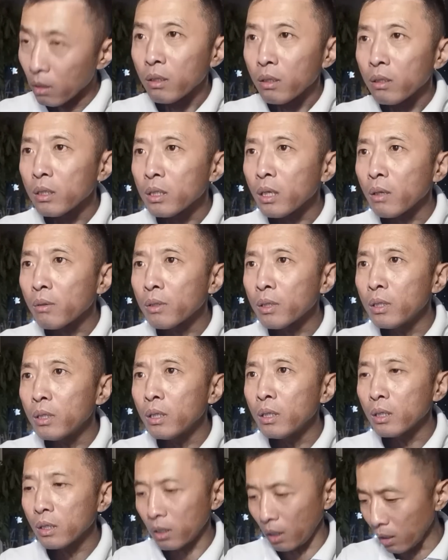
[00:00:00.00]
那咋回事
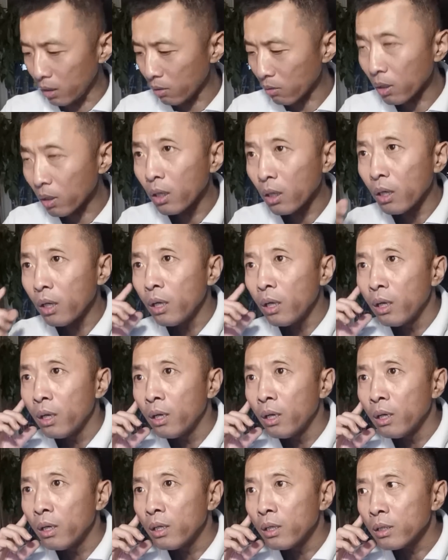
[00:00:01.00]
呢？等一会儿
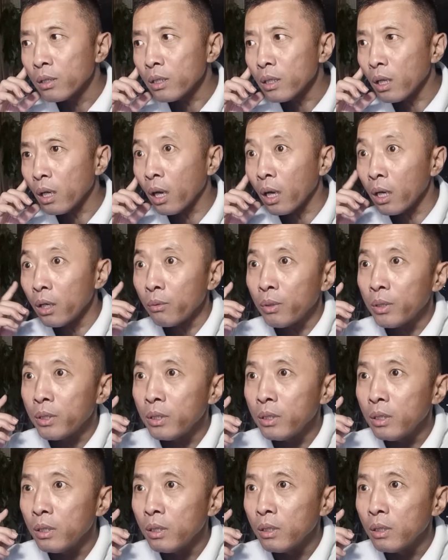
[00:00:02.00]
再打还是关机，